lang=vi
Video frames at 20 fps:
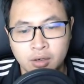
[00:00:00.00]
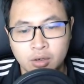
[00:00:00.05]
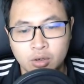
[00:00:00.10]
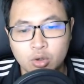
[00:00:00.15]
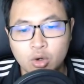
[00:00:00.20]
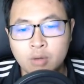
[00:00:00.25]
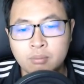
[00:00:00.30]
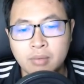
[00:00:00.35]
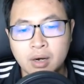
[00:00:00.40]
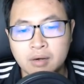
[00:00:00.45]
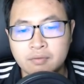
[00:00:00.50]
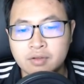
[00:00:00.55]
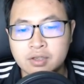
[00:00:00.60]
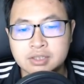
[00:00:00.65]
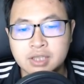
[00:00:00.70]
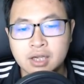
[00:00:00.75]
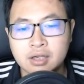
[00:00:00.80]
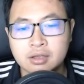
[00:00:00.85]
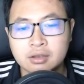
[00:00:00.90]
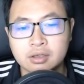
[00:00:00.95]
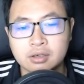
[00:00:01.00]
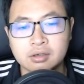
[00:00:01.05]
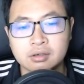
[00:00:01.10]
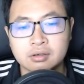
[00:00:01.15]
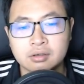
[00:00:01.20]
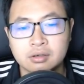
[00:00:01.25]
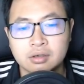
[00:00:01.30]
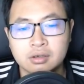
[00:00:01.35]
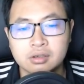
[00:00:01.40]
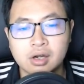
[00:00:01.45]
Đối mặt với sinh tử,
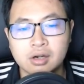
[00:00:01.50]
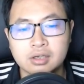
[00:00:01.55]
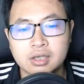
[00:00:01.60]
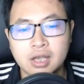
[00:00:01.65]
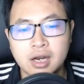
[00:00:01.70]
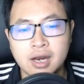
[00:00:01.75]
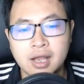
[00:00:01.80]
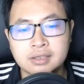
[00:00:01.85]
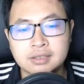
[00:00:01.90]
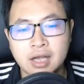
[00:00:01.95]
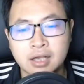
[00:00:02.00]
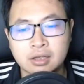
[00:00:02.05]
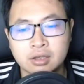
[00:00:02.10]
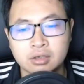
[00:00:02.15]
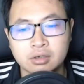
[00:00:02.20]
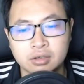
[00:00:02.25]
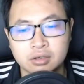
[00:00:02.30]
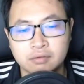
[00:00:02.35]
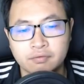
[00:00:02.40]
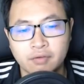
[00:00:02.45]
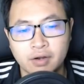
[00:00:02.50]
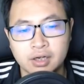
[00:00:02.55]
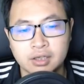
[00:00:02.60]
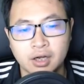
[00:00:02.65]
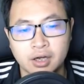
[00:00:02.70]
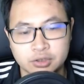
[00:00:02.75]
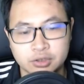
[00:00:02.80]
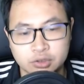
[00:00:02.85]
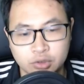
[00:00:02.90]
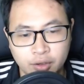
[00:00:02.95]
đương nhiên lấy ra thử vận
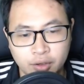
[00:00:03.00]
thời rồi.